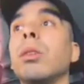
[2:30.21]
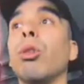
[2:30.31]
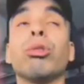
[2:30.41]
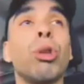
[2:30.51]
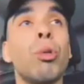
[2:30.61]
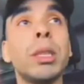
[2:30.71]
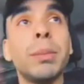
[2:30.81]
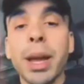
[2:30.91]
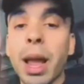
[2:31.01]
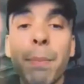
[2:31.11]
No soy Luis
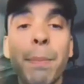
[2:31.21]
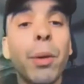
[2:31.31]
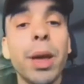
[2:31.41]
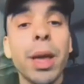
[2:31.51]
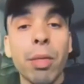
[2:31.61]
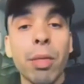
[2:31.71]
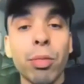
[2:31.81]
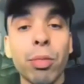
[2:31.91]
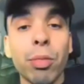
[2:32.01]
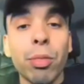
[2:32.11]
Miguel, pero ahí ando
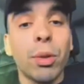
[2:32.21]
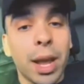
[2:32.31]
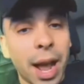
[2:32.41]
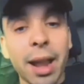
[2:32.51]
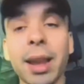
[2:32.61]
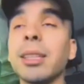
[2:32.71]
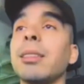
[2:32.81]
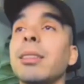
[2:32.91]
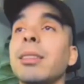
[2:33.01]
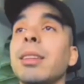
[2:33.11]
echándole
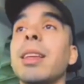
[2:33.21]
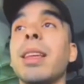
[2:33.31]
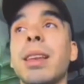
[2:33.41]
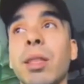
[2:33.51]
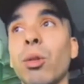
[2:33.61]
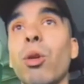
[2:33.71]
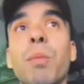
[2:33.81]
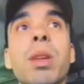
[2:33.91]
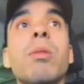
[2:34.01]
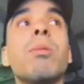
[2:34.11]
ganas y teniendo
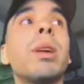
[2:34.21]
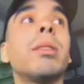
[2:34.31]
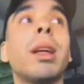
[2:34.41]
lo mío, güey.